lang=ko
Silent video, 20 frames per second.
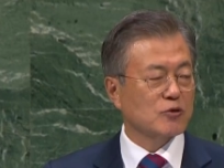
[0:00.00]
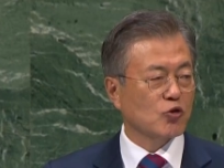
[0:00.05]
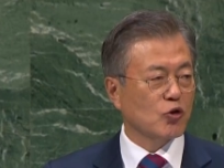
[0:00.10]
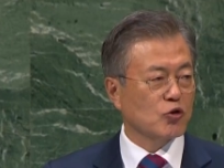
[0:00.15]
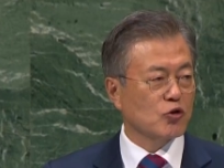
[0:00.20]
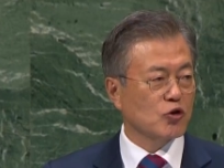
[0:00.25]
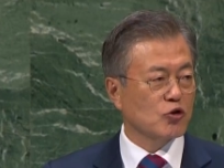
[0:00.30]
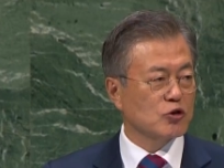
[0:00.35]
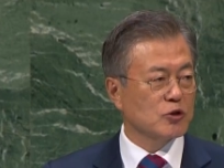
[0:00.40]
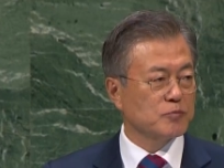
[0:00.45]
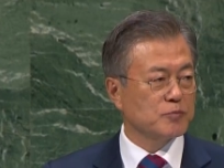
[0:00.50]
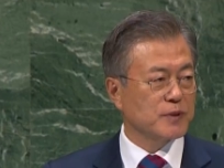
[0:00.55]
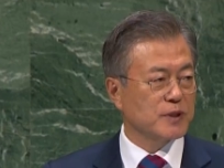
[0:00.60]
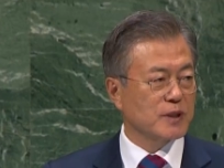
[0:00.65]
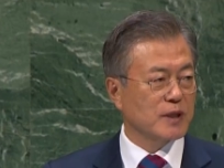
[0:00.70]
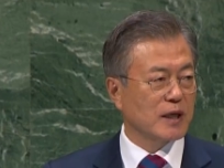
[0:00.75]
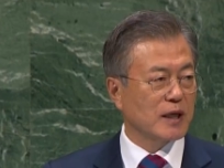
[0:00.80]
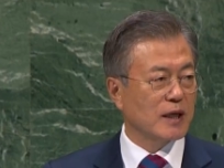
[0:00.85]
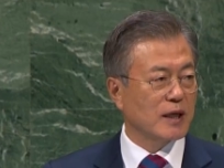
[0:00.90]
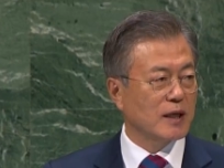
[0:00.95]

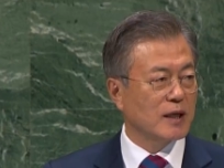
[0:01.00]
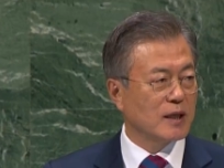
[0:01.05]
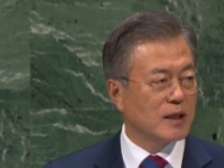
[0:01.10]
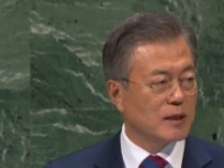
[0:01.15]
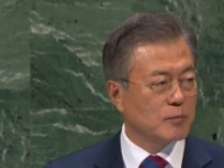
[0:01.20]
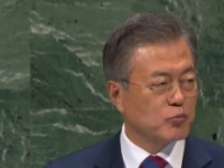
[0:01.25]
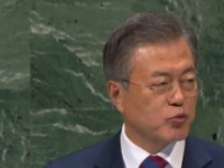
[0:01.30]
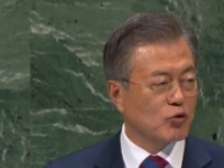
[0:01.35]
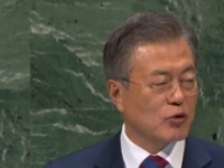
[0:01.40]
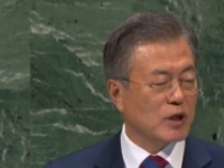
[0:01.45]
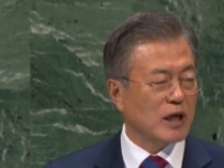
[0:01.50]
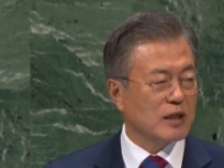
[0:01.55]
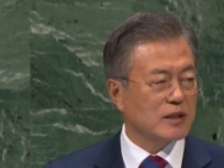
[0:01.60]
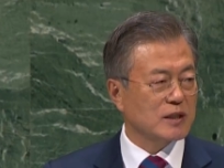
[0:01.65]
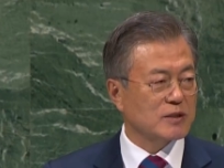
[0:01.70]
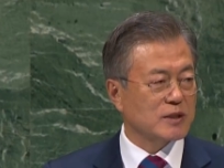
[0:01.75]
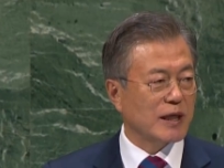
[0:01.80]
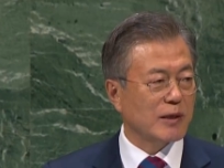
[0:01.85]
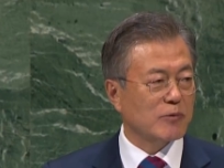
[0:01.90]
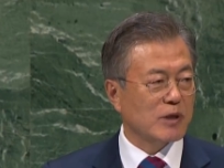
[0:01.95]
동계올림픽에 북한이
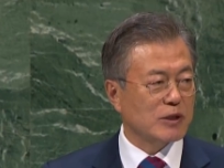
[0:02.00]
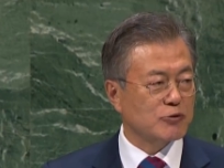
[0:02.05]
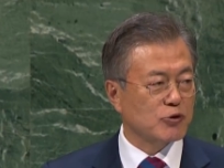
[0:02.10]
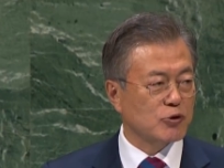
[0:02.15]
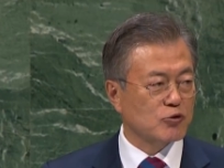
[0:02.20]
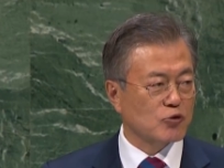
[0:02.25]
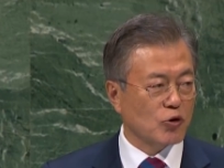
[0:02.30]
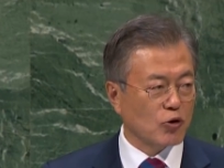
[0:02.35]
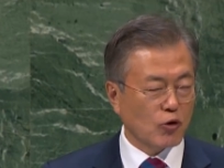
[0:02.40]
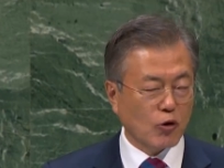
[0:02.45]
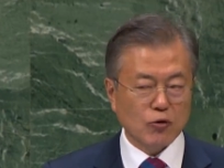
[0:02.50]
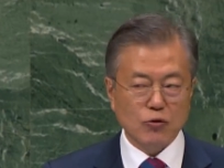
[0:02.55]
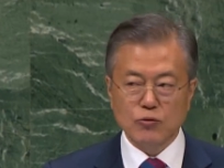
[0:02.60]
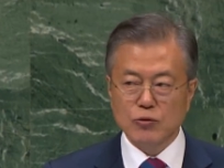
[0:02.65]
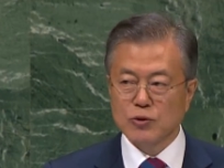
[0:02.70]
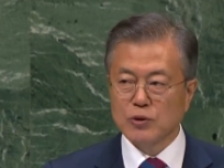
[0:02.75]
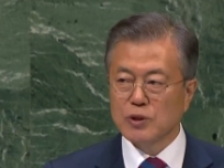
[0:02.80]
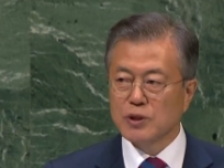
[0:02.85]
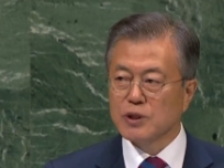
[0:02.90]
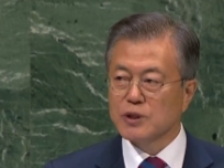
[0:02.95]
참가할 수 있도록
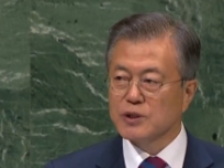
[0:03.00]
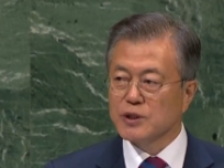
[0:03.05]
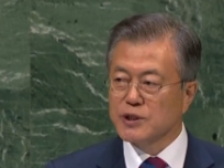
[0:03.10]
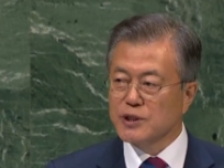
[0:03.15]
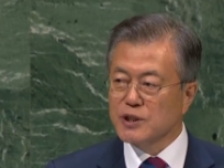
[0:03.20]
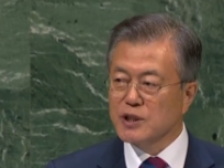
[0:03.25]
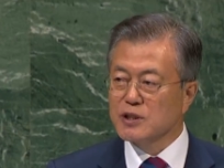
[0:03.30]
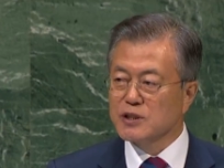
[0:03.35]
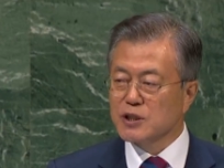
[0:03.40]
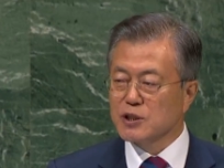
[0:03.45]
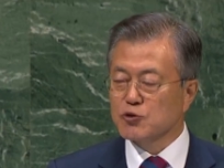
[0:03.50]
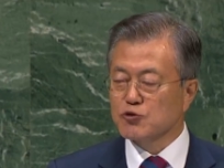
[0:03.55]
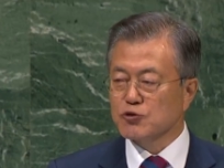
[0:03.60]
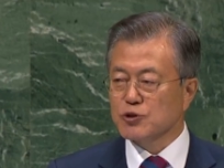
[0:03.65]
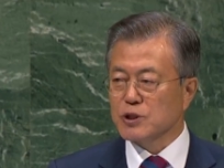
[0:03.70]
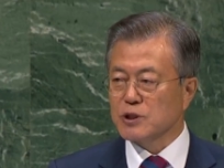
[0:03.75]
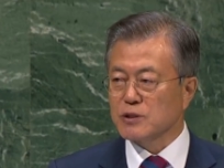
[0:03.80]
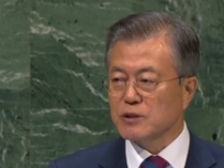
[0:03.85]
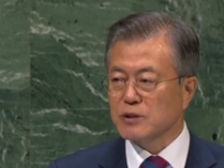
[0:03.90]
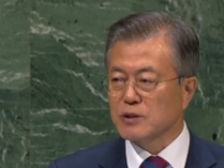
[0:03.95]
길을
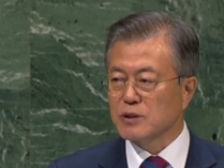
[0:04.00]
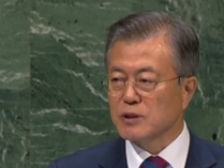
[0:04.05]
열어주신